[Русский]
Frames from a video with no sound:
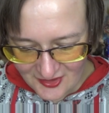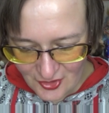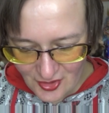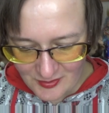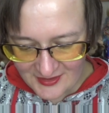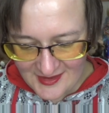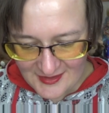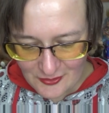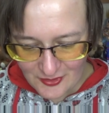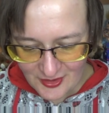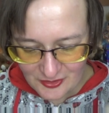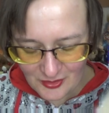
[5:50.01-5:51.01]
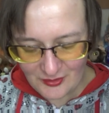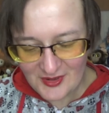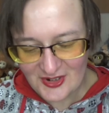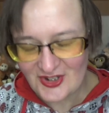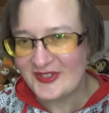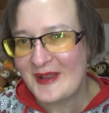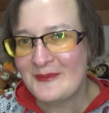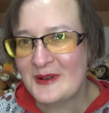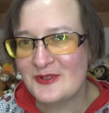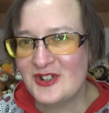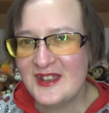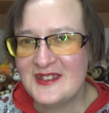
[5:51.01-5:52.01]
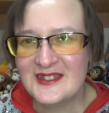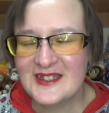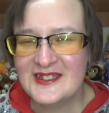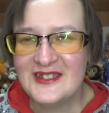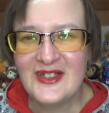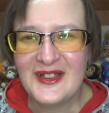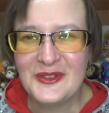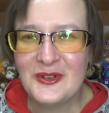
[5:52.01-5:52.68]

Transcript: чтобы глянуть одну вещь. А там вообще я не засняла,